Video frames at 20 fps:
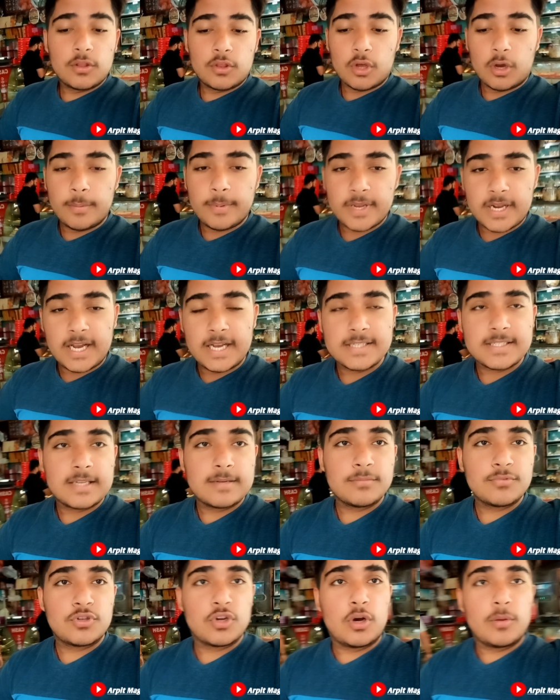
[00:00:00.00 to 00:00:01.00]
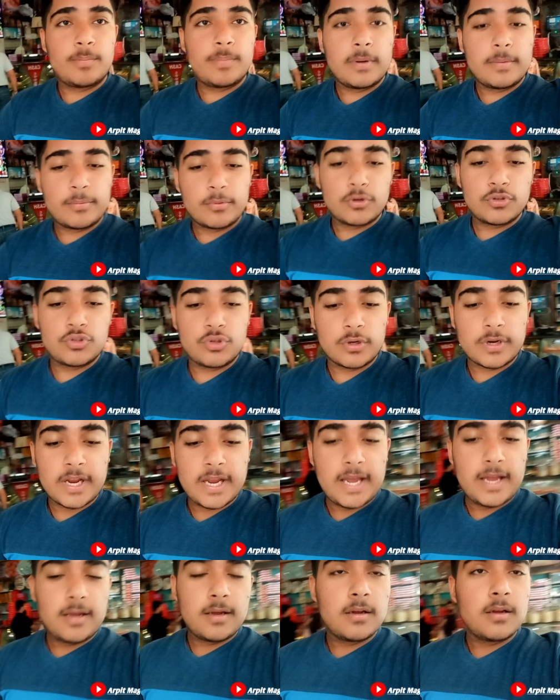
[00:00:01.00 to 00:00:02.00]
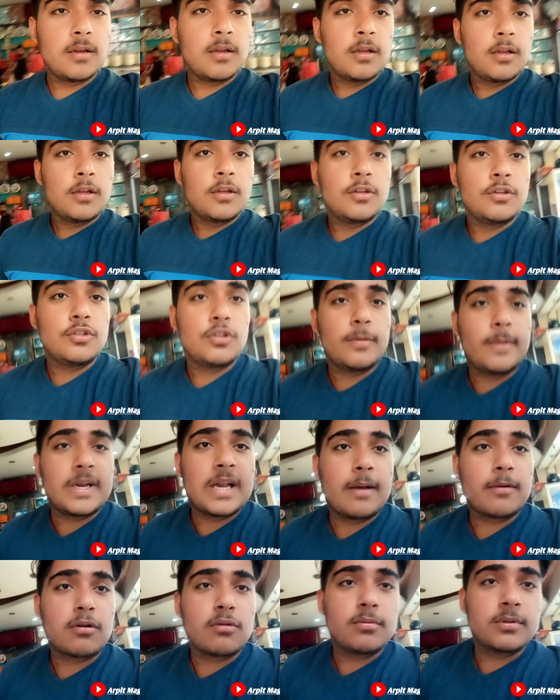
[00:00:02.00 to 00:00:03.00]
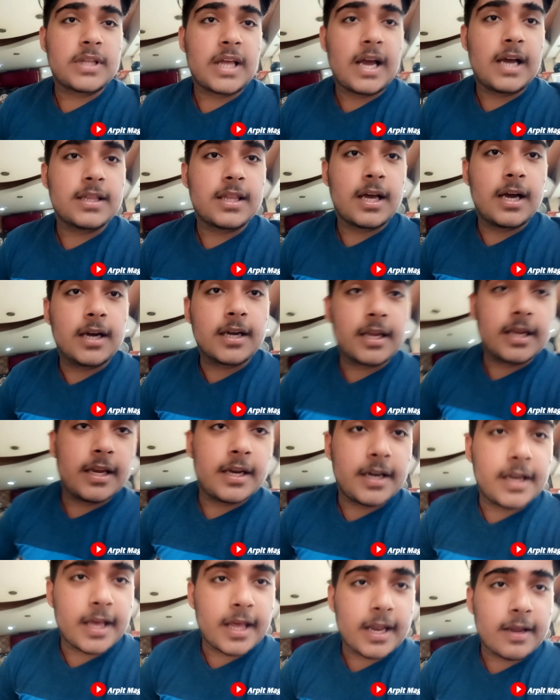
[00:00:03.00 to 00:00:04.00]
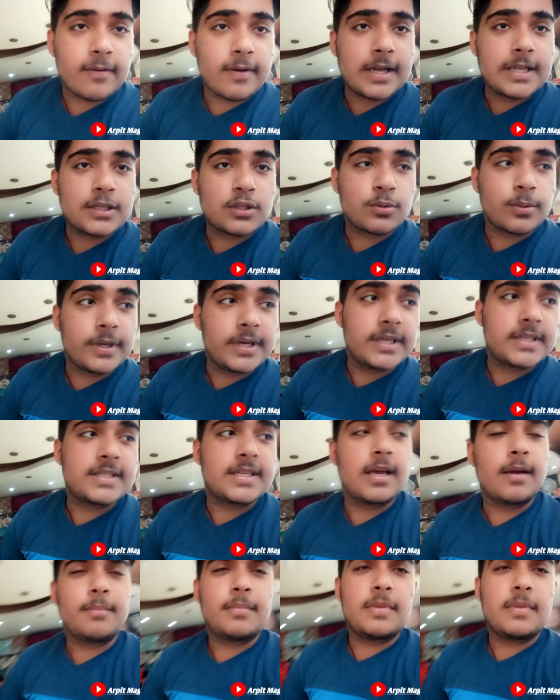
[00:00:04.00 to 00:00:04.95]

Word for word: तो अभी गाइज हम शॉप पे पहुंच चुके हैं जो मैंने आपको बताया था कि डेरेवाल स्वीट से